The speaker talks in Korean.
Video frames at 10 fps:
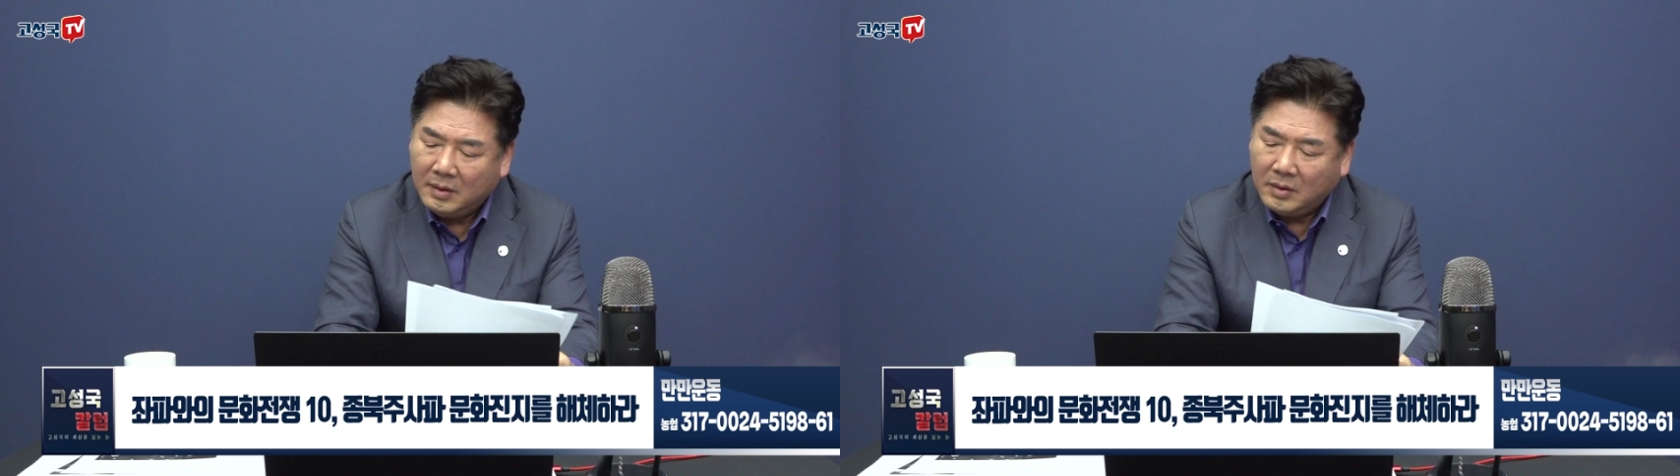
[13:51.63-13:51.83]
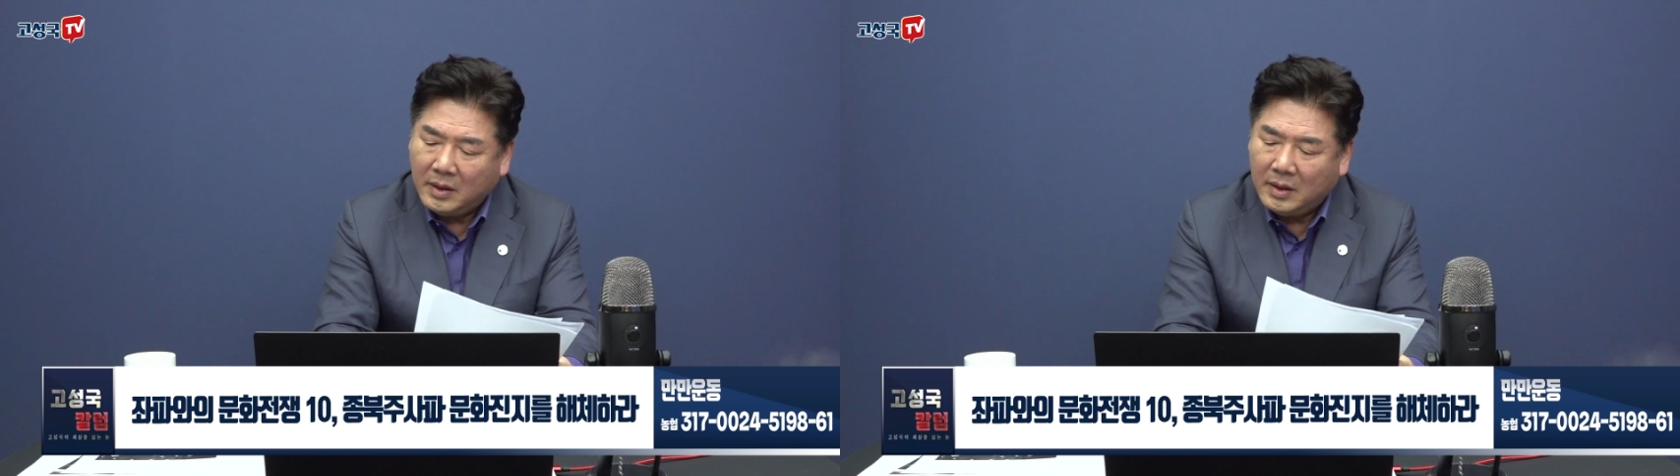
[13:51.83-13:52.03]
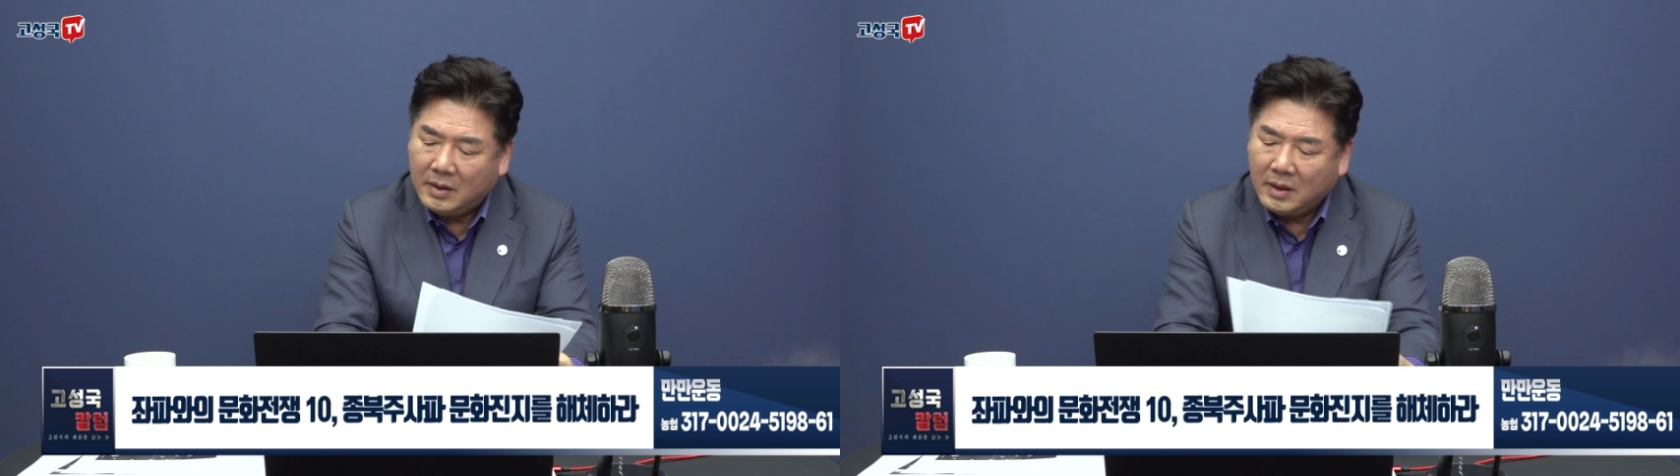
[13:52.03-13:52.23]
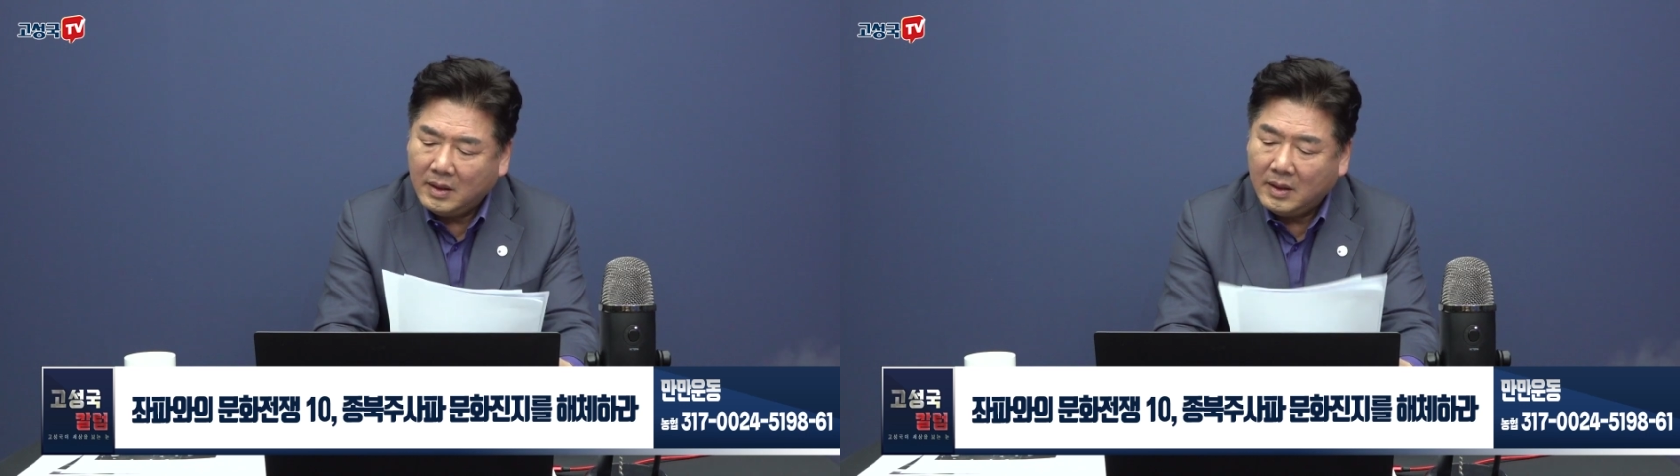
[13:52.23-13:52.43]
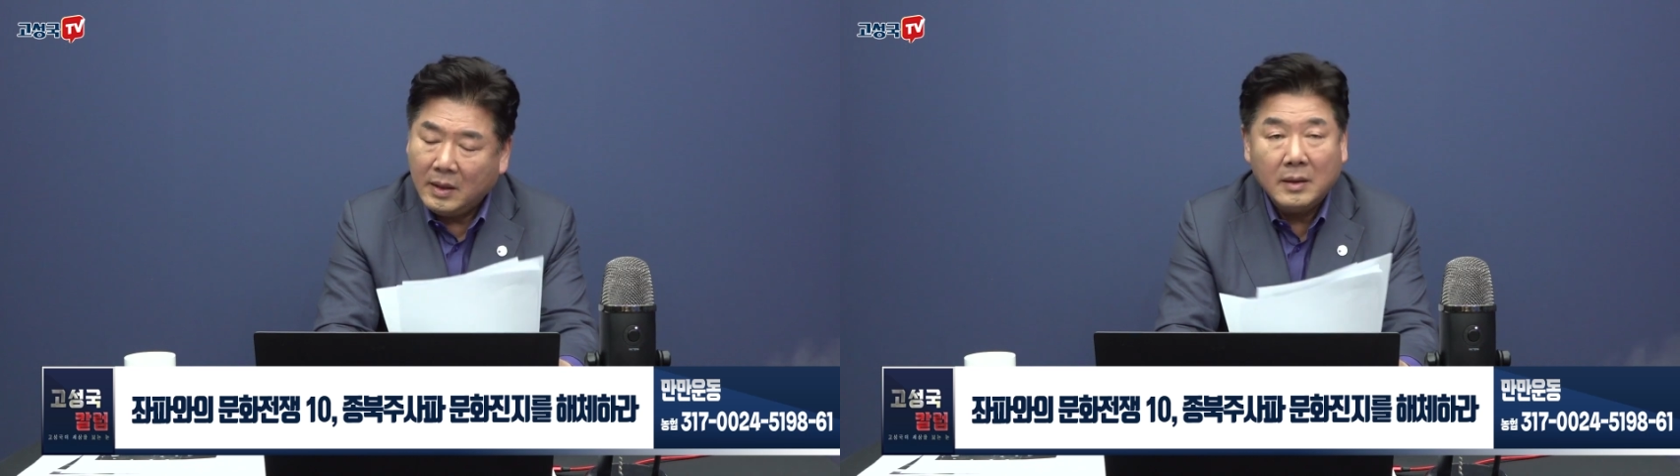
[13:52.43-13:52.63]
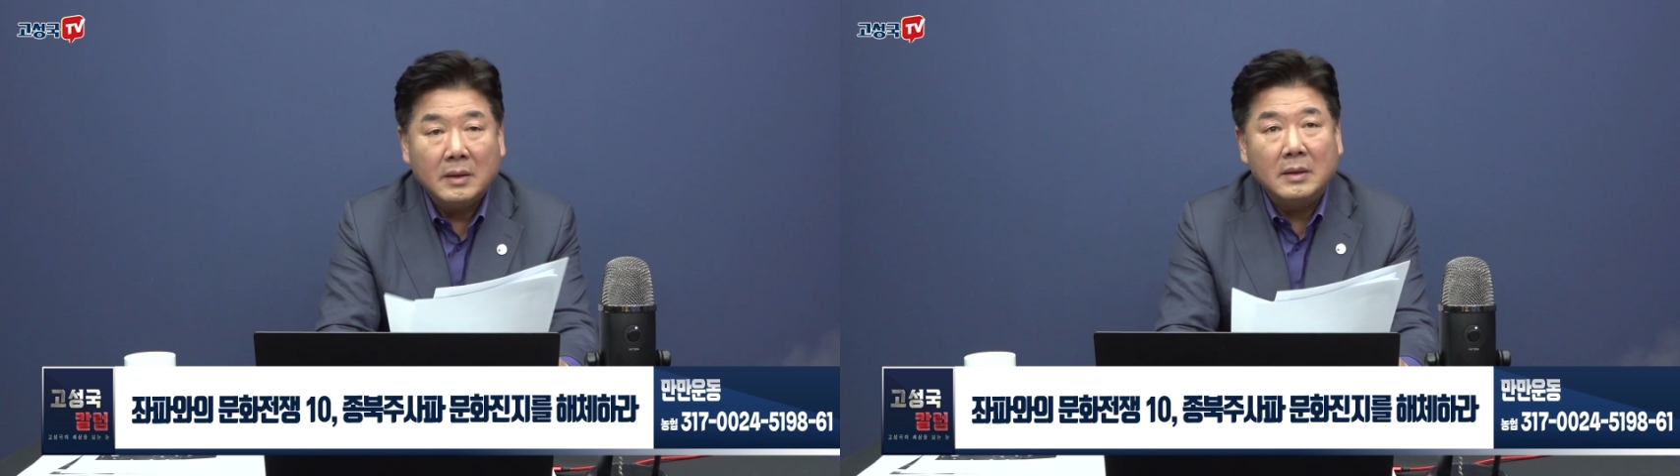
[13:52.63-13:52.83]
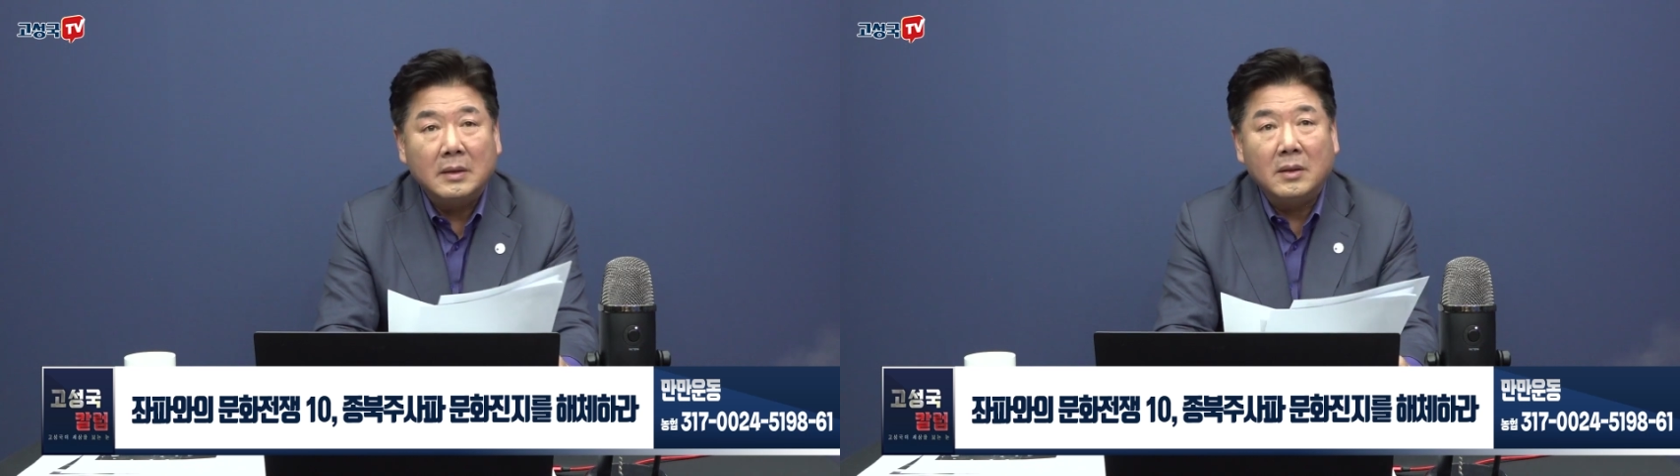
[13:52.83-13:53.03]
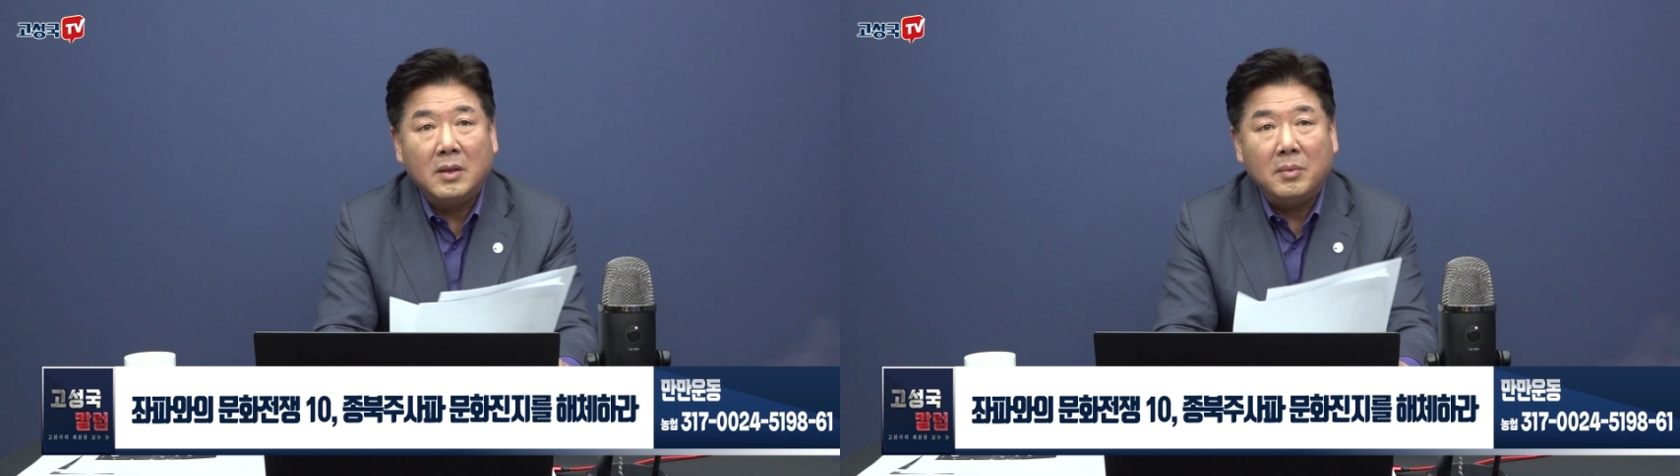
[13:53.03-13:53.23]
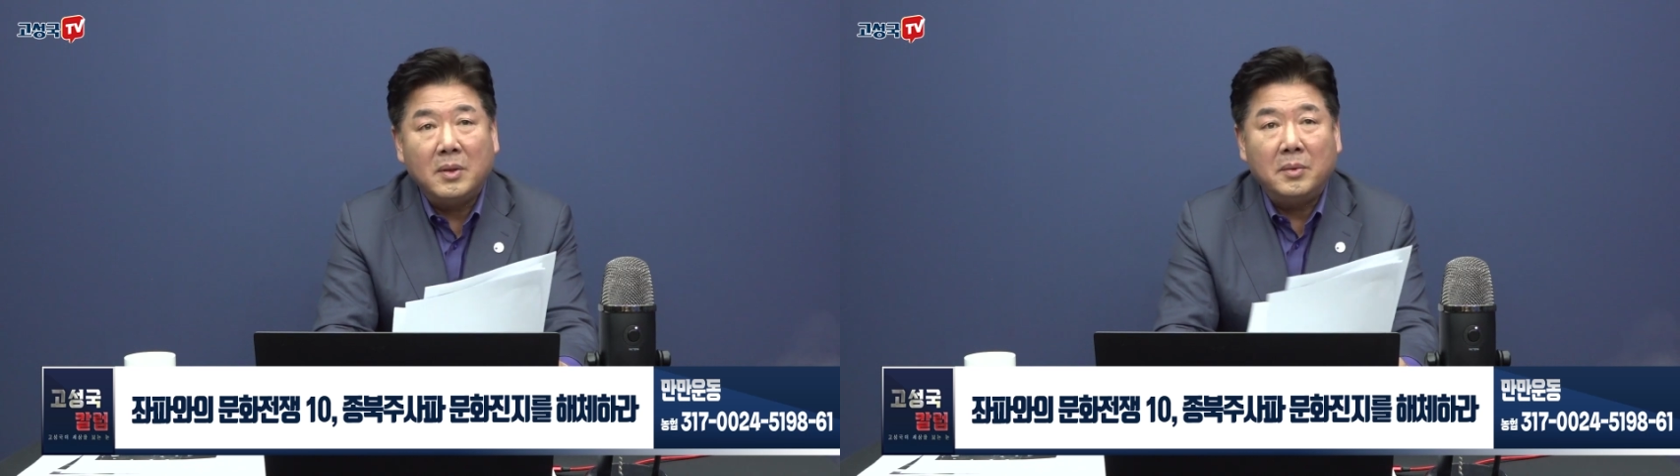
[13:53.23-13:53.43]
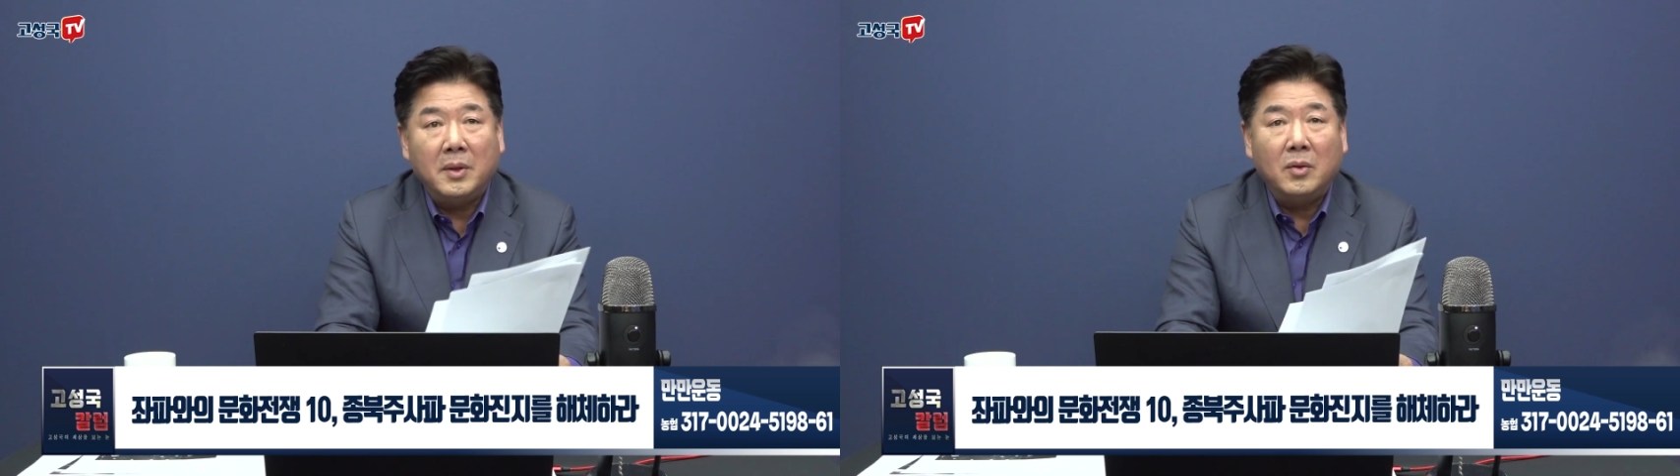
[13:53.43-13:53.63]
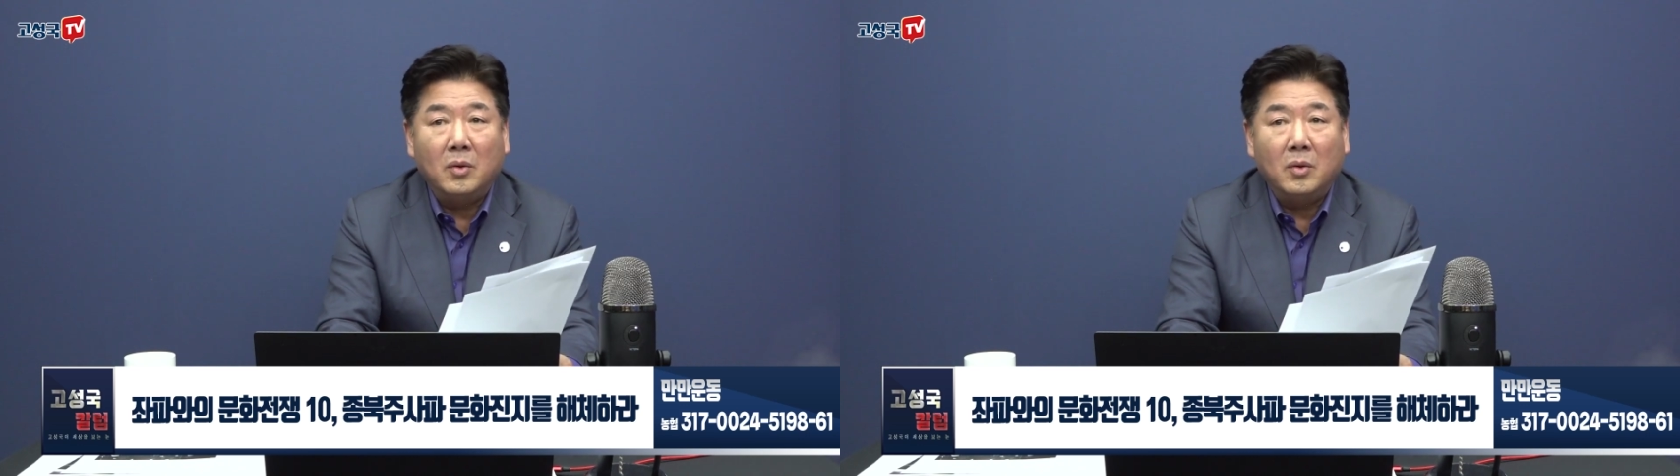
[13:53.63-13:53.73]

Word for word: 어제 제가 그12.12